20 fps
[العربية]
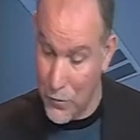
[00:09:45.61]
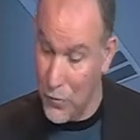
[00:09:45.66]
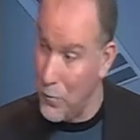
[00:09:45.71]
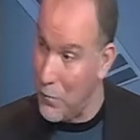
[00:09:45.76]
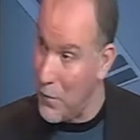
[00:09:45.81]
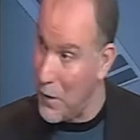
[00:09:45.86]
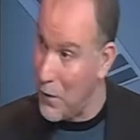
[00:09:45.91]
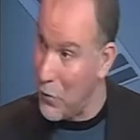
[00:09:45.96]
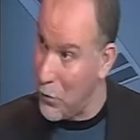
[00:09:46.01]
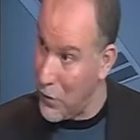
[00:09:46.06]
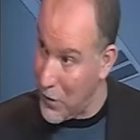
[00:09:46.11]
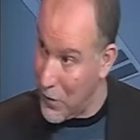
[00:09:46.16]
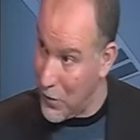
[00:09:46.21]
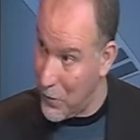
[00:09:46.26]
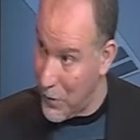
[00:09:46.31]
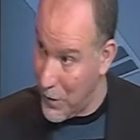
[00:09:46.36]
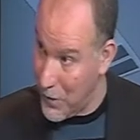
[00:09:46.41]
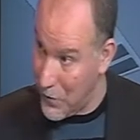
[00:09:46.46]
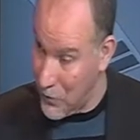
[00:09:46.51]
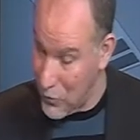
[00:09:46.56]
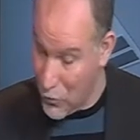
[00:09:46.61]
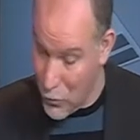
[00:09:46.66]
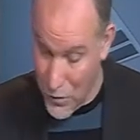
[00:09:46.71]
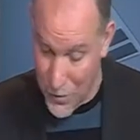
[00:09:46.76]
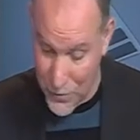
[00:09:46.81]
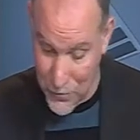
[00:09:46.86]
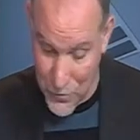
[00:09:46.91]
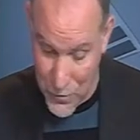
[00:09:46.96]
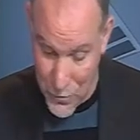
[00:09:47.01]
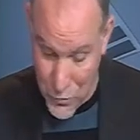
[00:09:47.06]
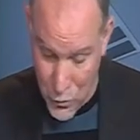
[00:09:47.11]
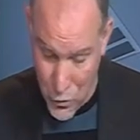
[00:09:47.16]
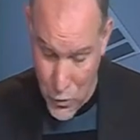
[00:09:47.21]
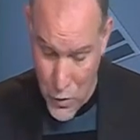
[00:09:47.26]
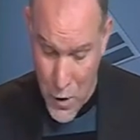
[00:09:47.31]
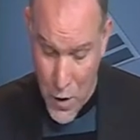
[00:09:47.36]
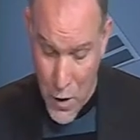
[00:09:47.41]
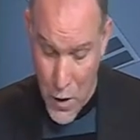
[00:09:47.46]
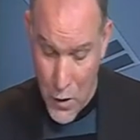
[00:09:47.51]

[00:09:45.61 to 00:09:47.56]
كل ملاوي تربحيت دعاء زيرو